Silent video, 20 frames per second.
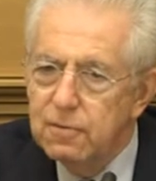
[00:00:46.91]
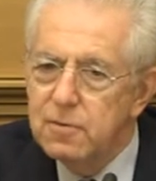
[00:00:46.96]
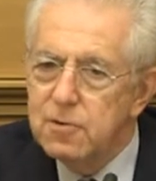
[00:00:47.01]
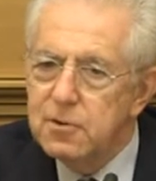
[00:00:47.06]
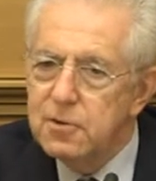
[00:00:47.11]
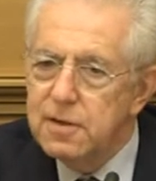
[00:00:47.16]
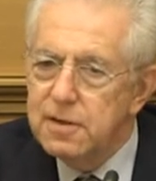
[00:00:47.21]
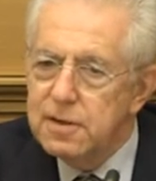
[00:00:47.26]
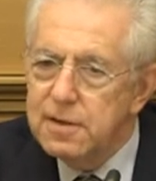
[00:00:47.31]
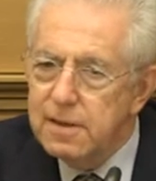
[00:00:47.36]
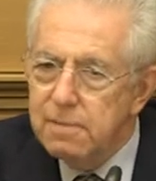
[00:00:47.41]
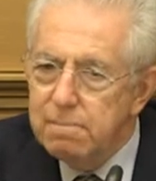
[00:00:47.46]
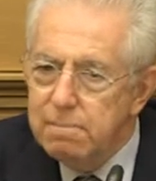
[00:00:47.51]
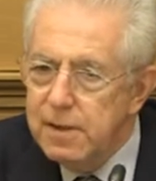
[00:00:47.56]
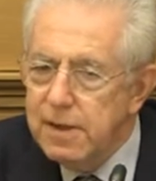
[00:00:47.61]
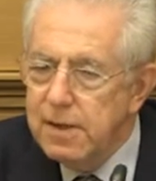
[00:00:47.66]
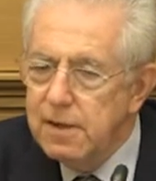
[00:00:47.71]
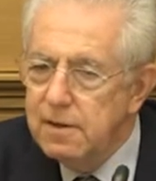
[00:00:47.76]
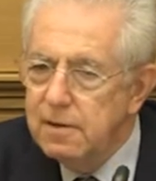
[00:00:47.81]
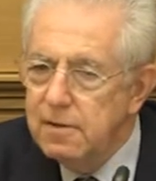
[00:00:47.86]
bisogna
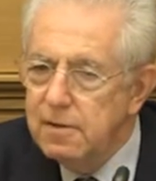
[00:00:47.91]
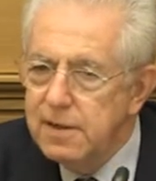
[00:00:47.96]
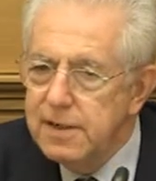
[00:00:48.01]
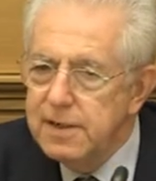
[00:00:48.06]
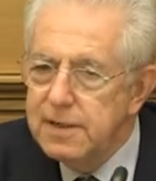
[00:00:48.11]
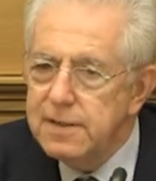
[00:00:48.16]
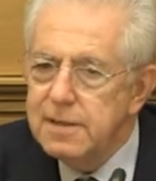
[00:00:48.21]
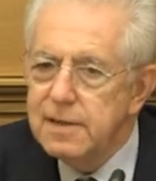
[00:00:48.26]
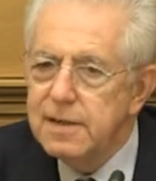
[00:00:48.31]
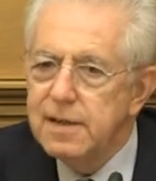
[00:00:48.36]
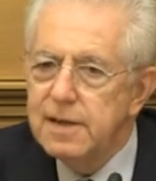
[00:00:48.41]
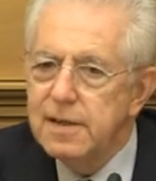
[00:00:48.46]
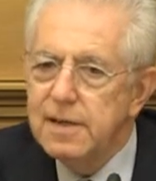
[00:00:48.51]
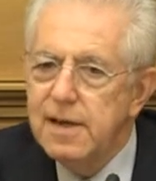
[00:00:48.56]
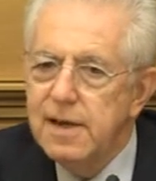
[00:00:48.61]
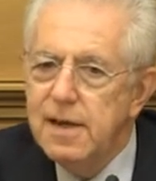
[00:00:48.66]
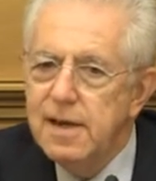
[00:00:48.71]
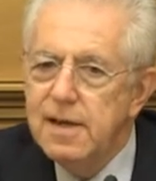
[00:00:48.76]
saperlo essere